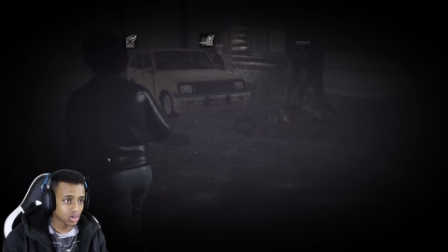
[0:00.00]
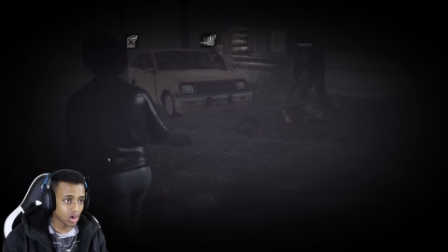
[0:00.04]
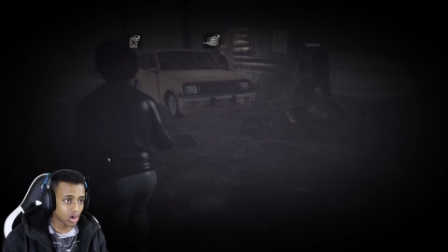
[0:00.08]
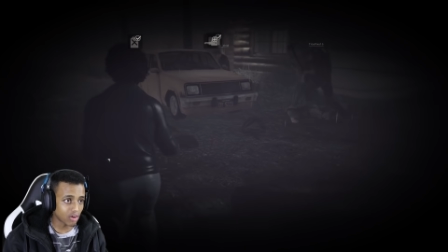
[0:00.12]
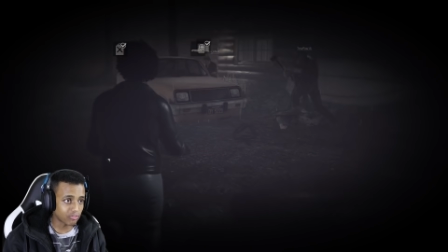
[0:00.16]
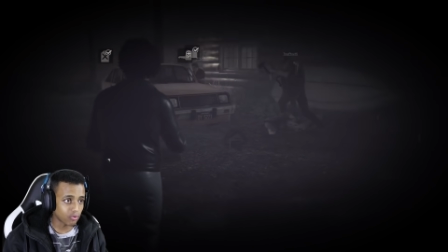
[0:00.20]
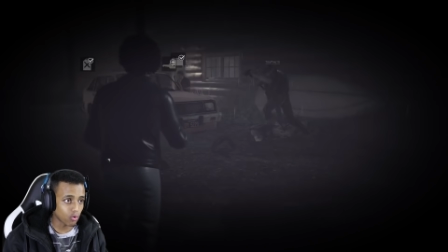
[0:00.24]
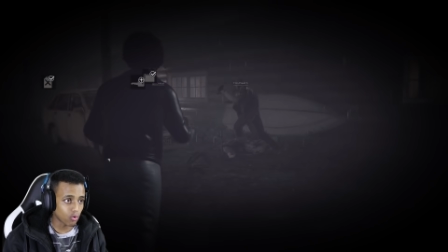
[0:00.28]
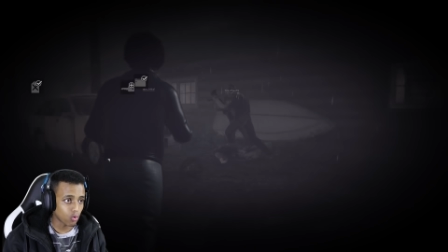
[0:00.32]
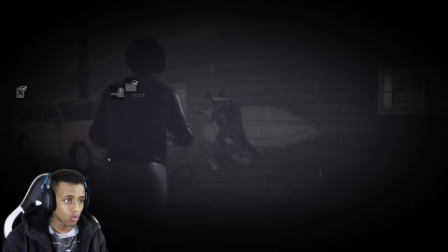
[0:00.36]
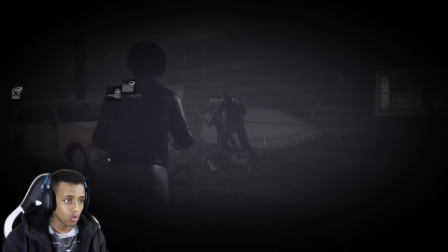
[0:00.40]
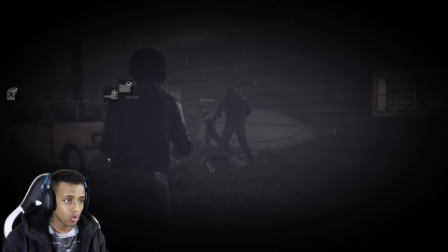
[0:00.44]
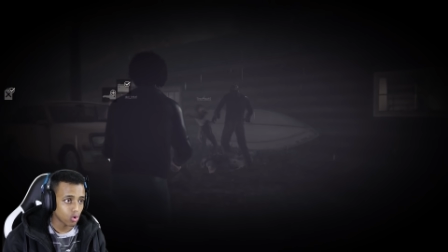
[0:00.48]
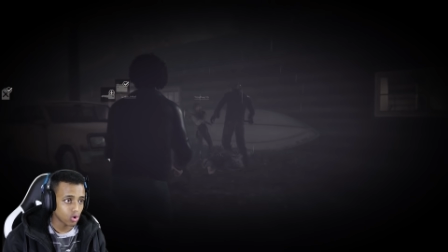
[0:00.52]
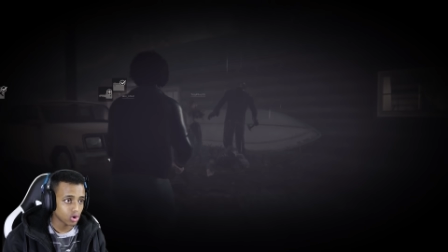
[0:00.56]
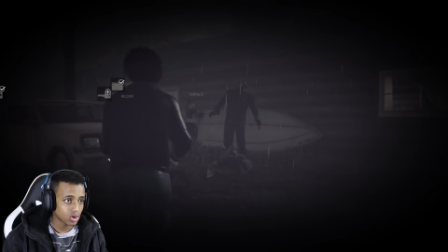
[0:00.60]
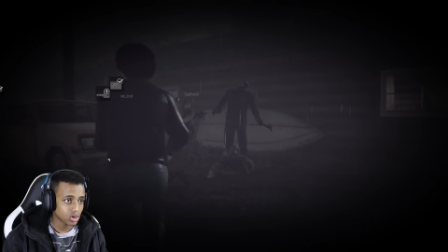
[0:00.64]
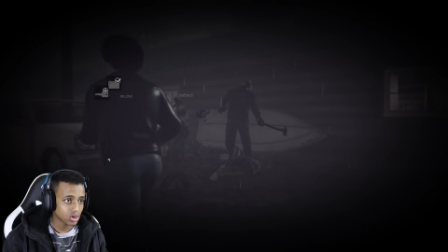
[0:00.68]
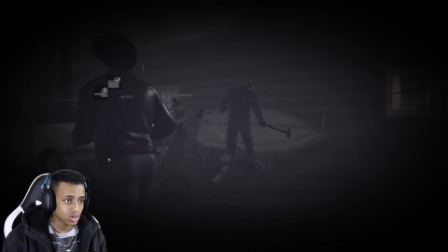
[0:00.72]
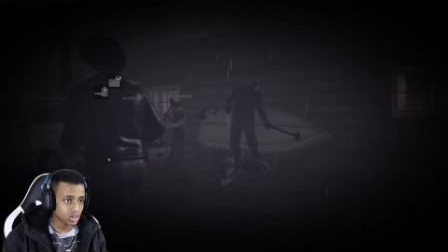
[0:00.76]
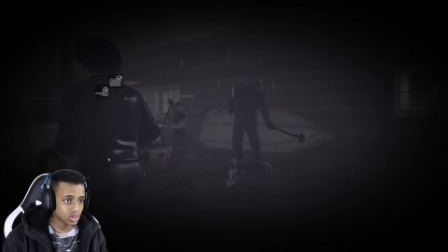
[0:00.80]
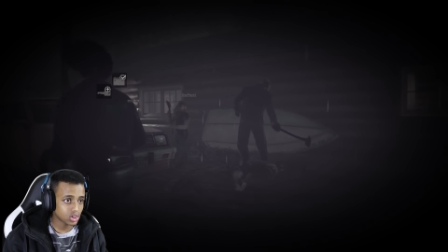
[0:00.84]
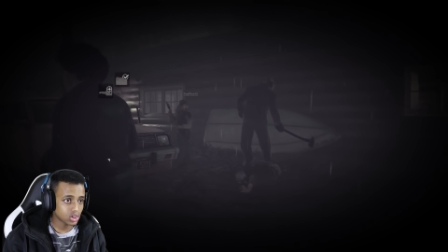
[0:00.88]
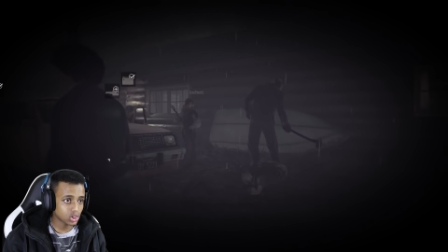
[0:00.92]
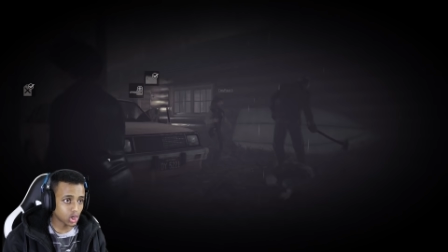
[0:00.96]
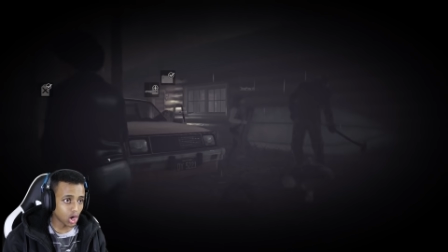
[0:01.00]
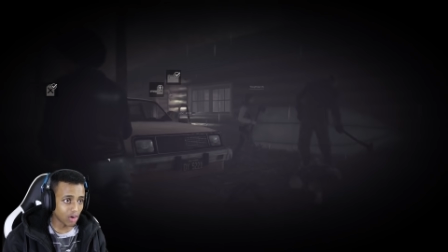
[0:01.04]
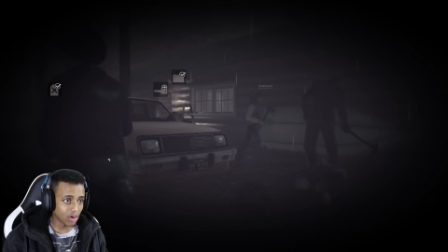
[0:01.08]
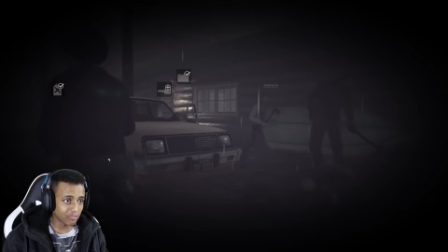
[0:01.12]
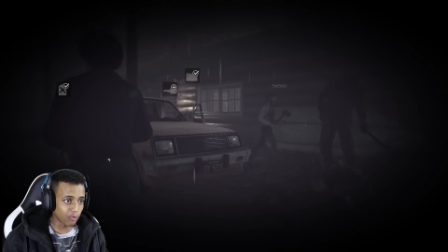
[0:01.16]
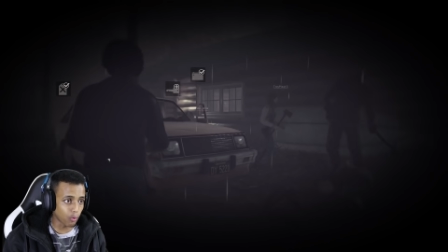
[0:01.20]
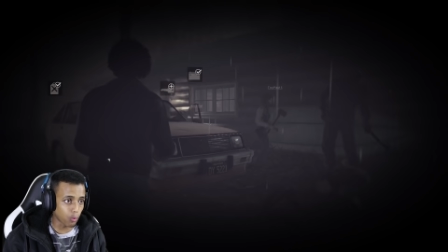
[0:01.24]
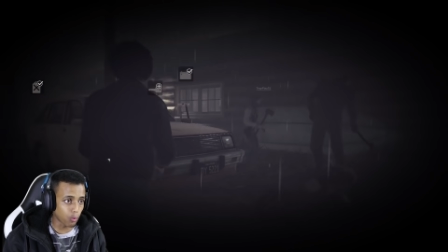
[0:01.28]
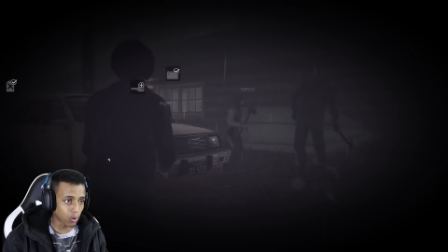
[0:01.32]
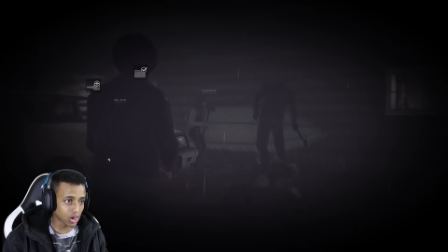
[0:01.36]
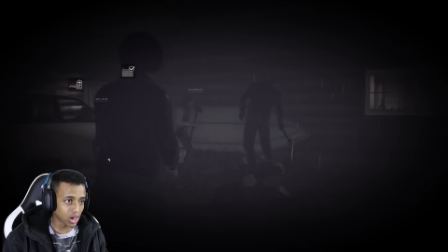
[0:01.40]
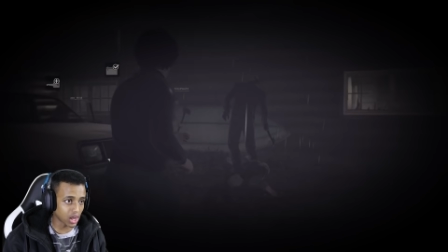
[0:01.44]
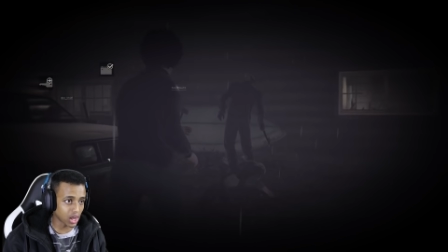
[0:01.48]
كفو
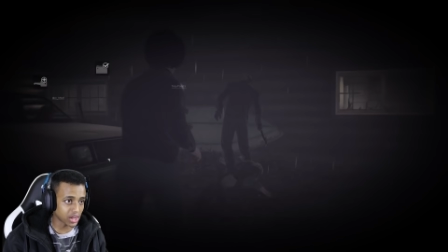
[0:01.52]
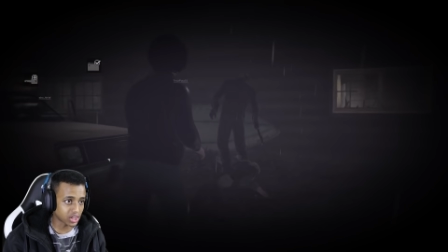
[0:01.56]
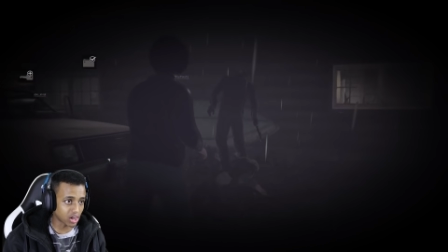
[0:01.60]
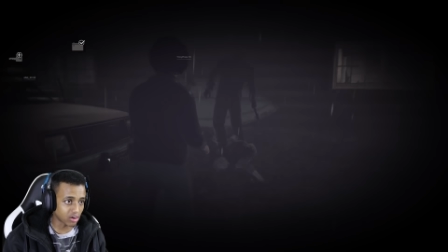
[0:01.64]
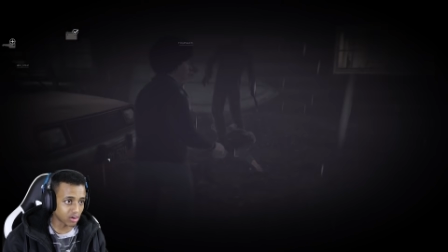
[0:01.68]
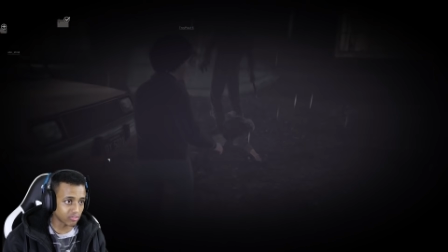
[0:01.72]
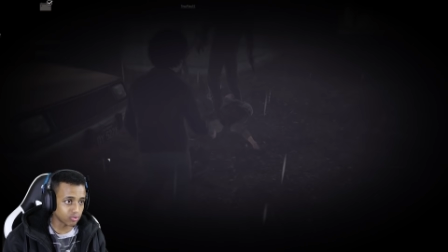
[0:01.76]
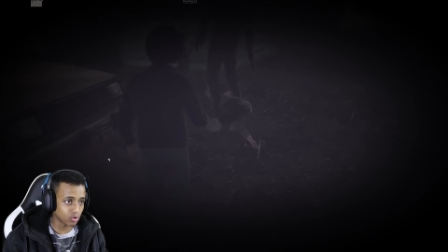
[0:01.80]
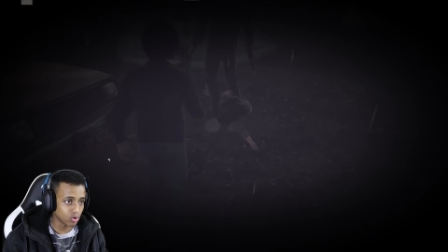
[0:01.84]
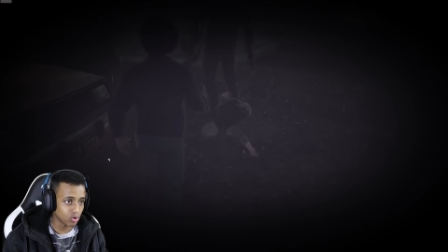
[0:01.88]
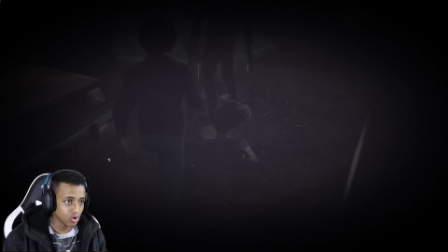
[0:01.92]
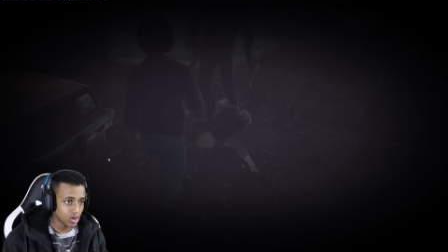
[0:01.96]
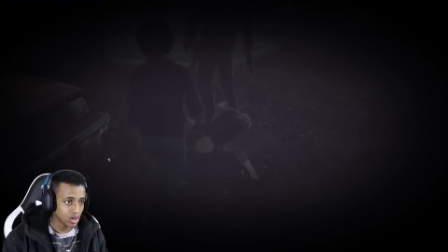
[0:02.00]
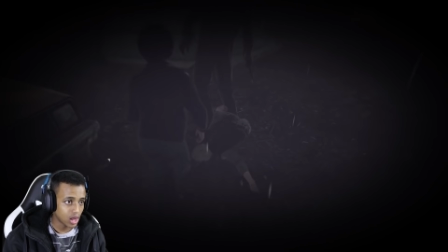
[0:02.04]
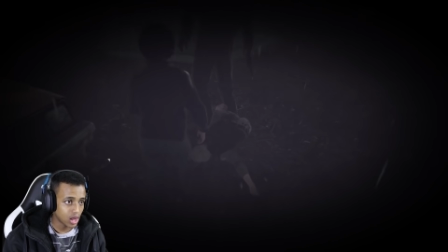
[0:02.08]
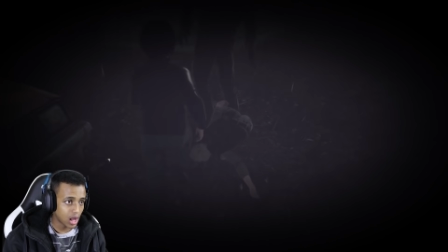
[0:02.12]
كفو والله كفو